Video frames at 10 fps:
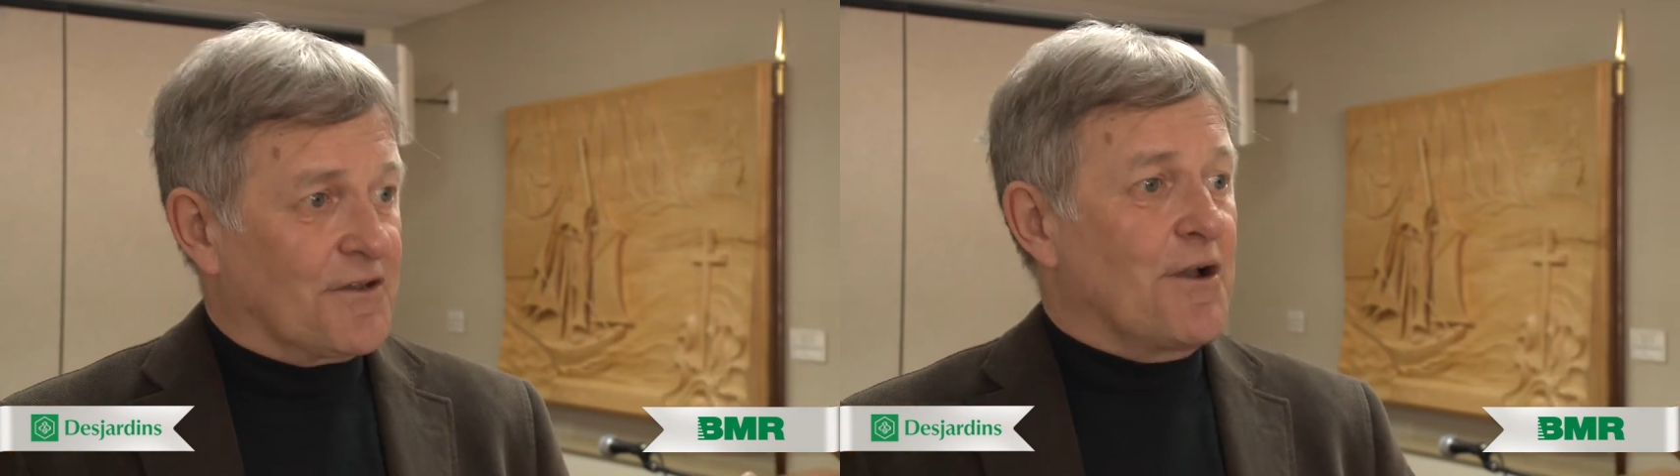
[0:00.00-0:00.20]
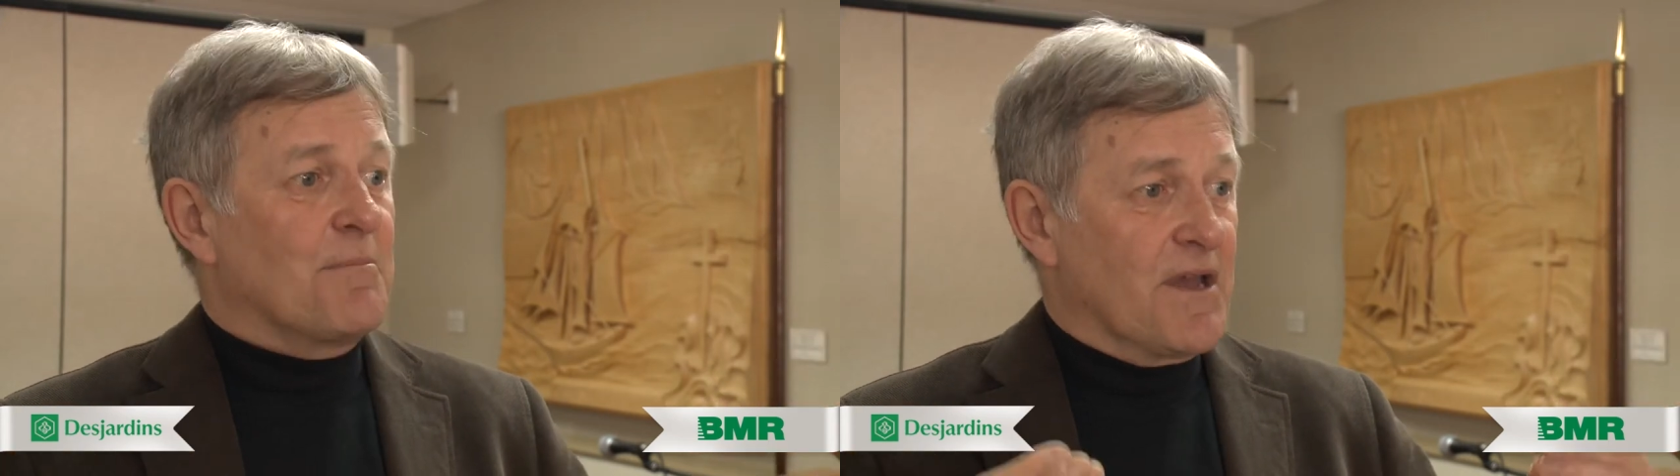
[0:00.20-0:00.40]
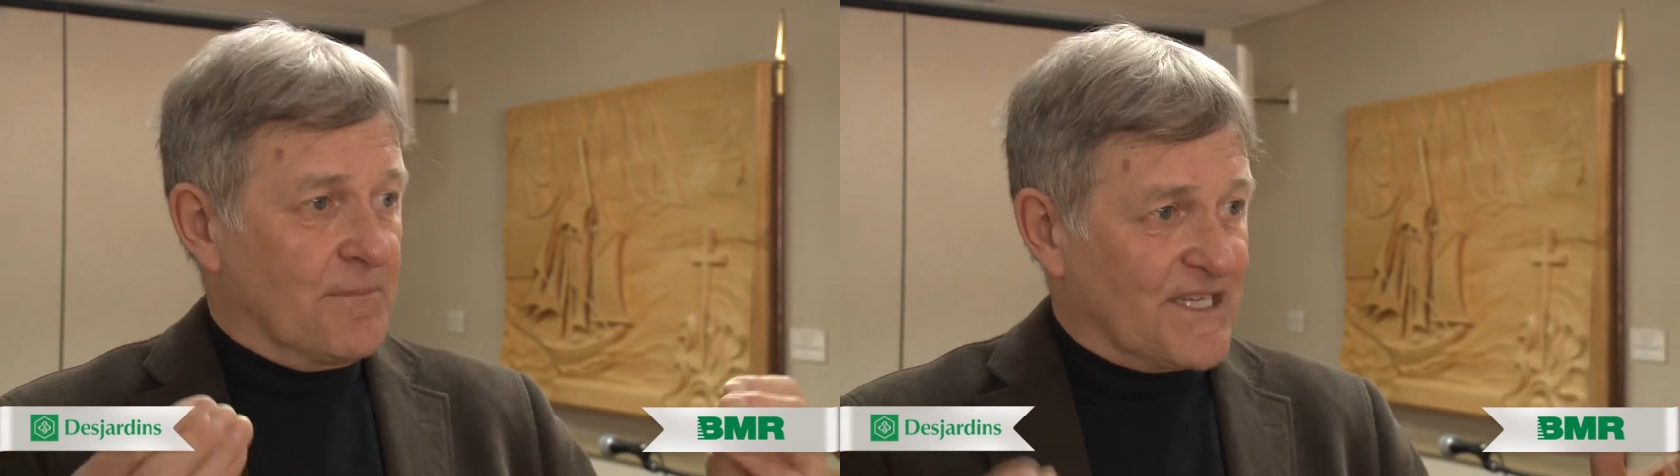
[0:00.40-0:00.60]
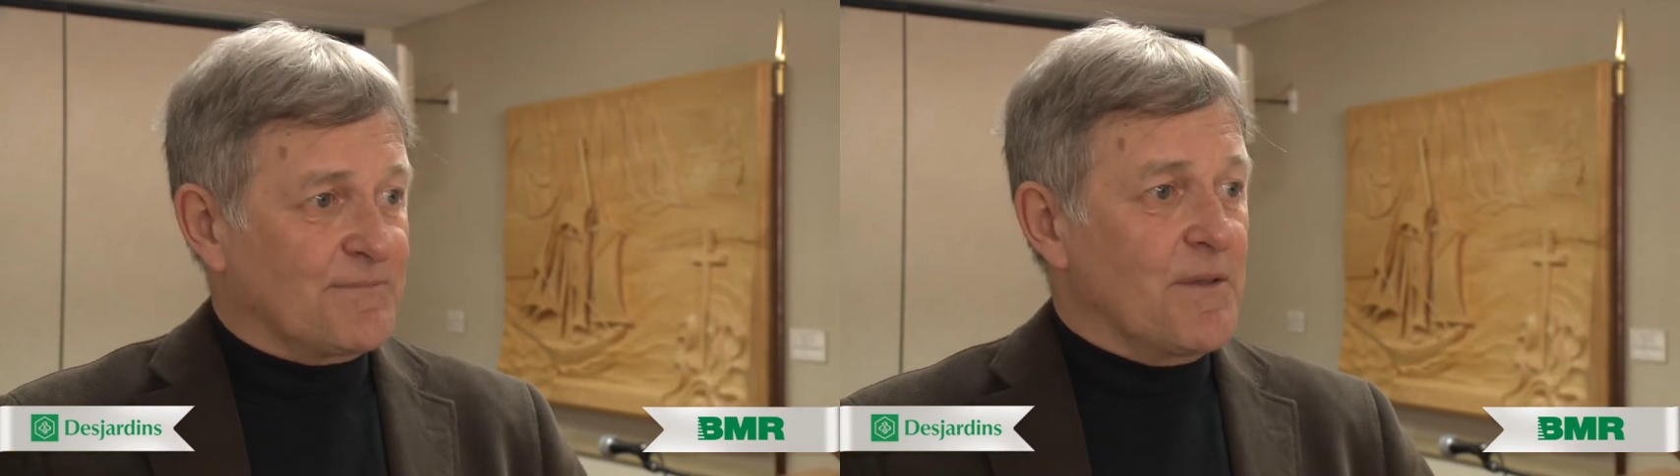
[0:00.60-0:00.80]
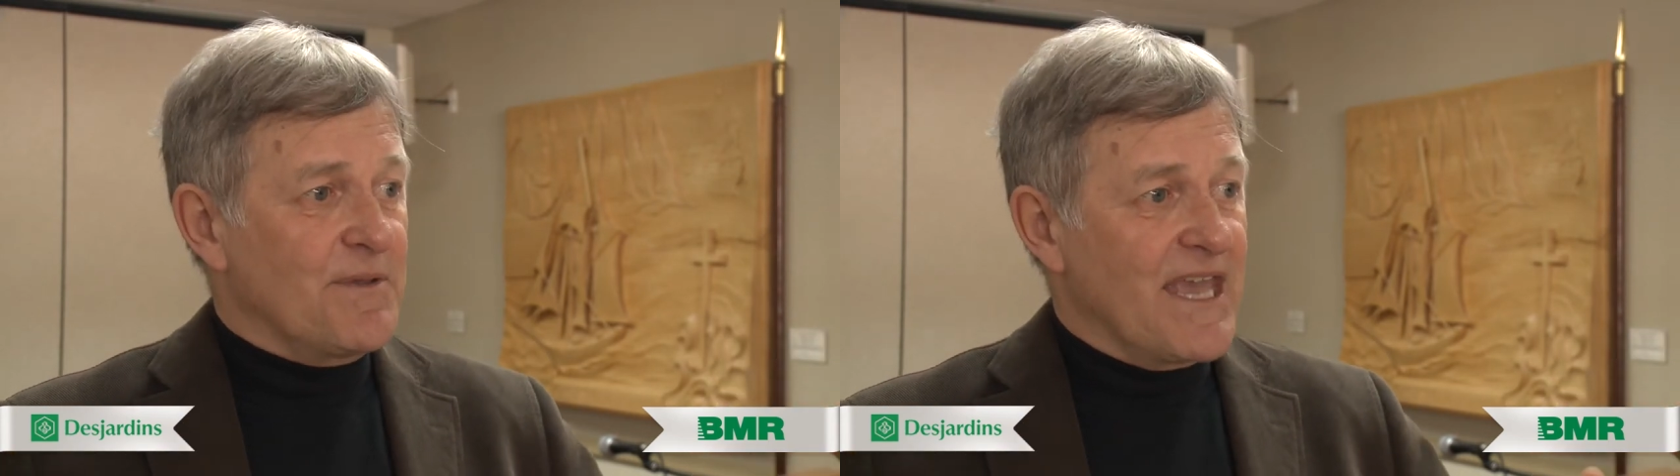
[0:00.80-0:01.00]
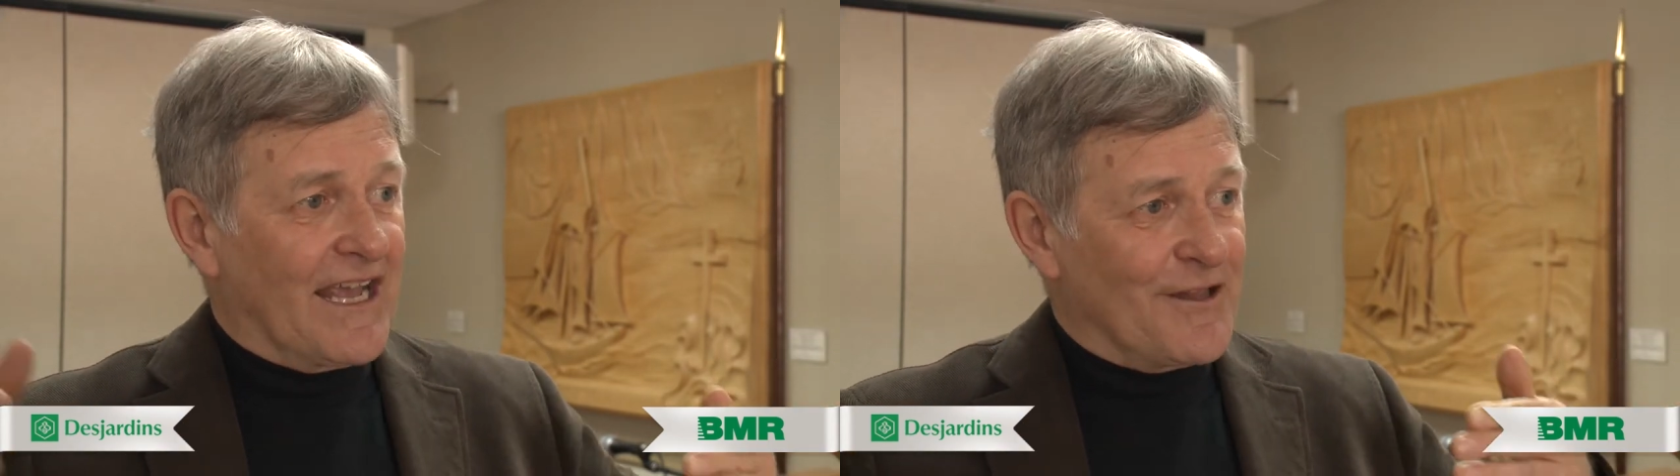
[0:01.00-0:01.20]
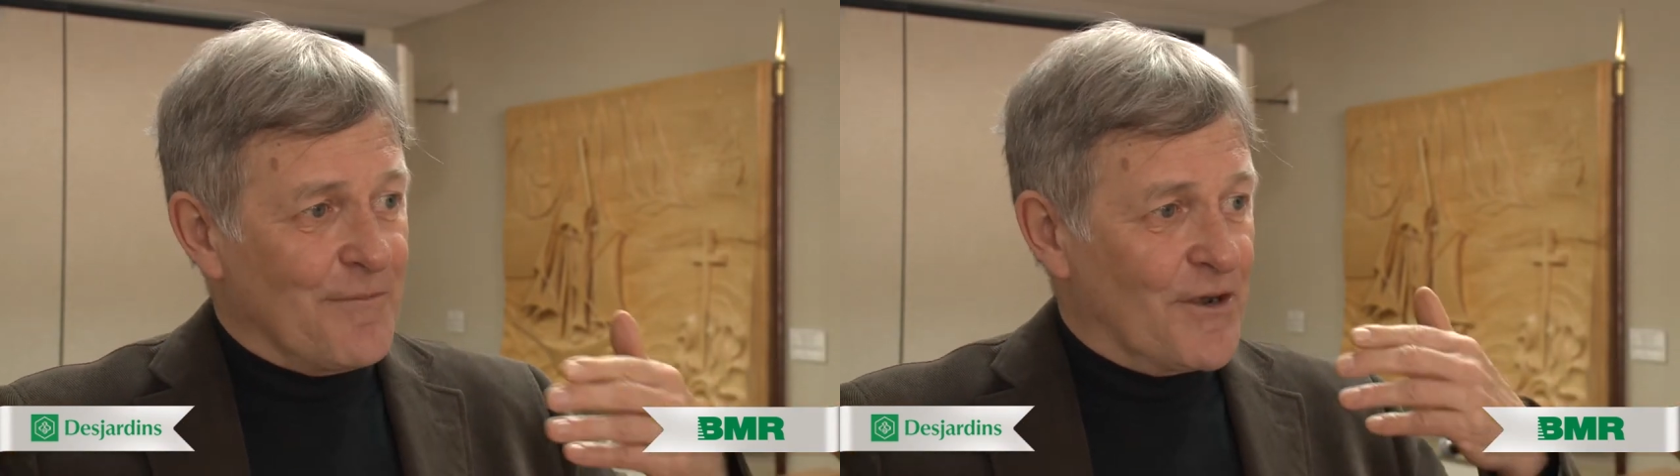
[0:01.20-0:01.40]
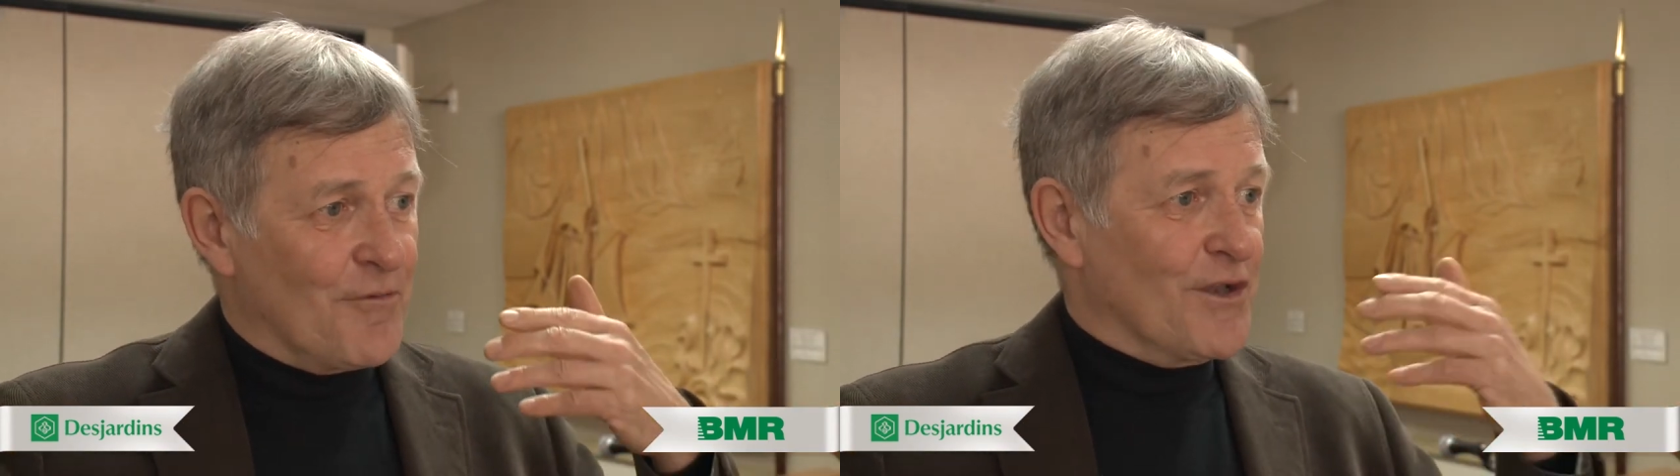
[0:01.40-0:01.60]
comme Paspébiac, le
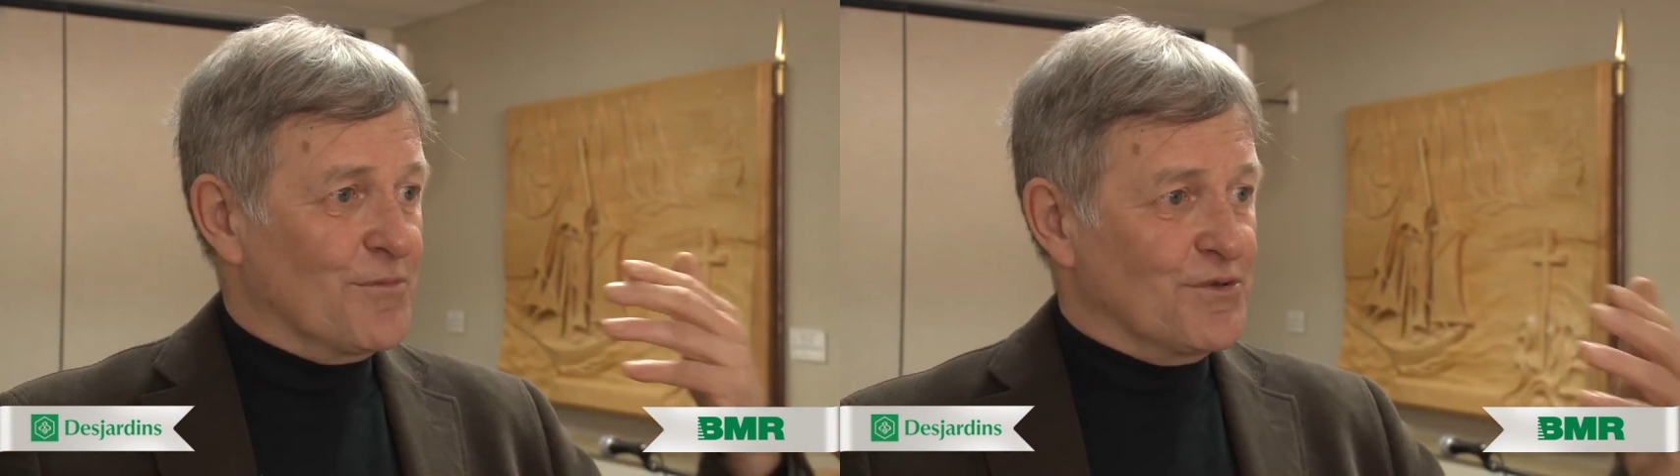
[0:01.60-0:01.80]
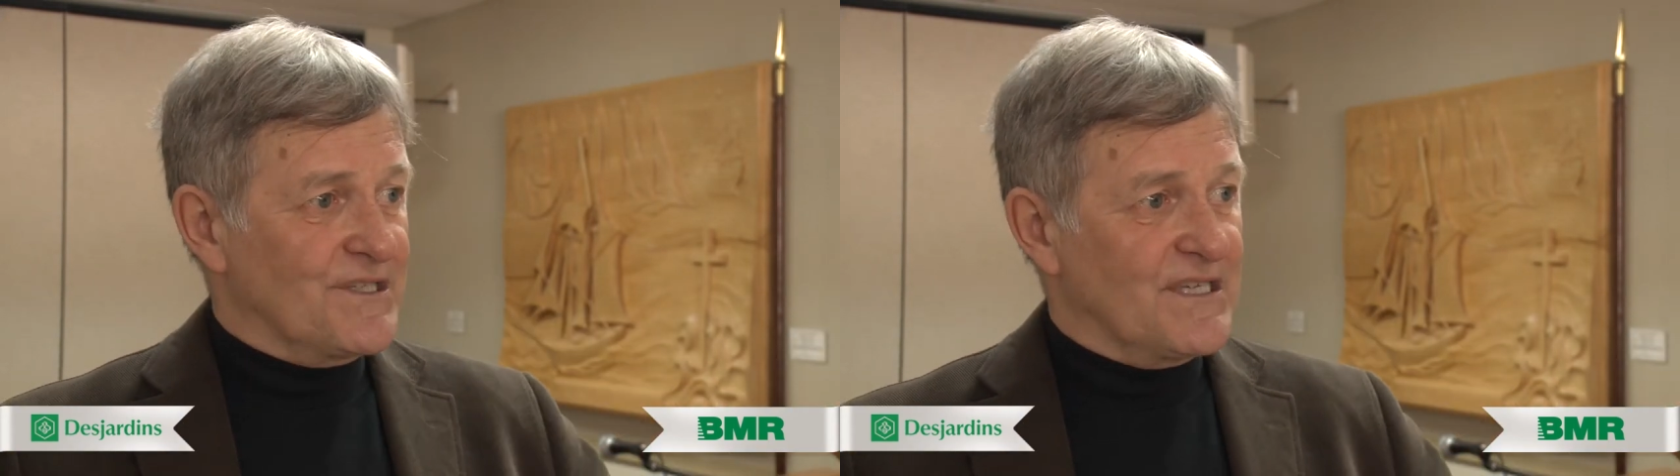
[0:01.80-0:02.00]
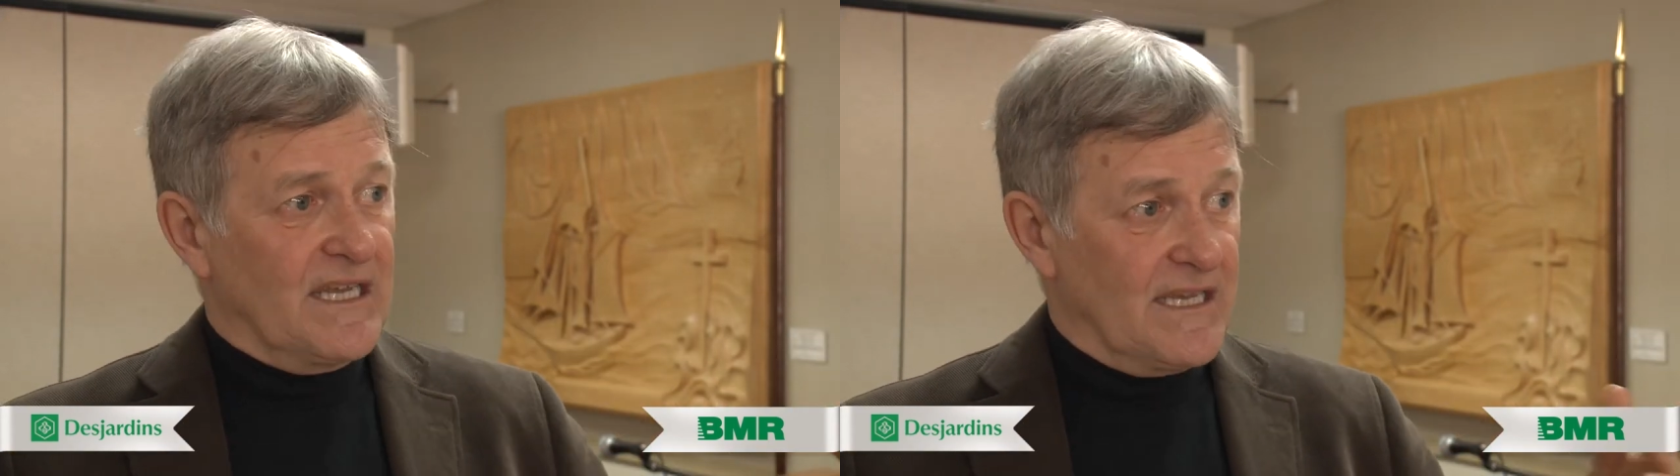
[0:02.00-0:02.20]
manoir Le Boutillier,